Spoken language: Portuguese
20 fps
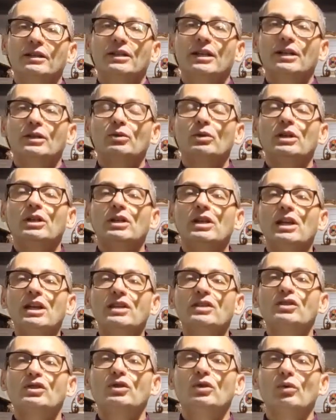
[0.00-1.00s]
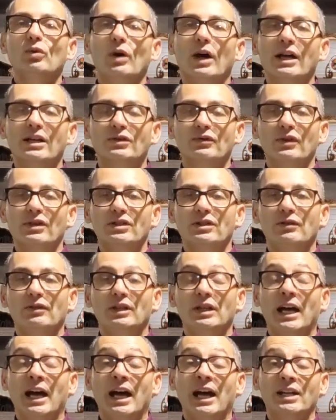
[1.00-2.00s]
dando início às
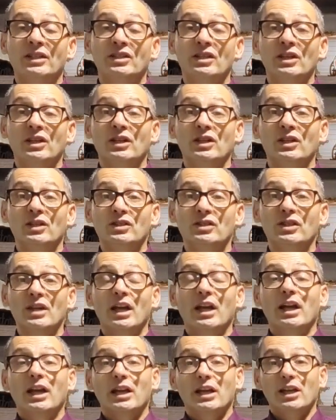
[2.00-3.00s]
festividades.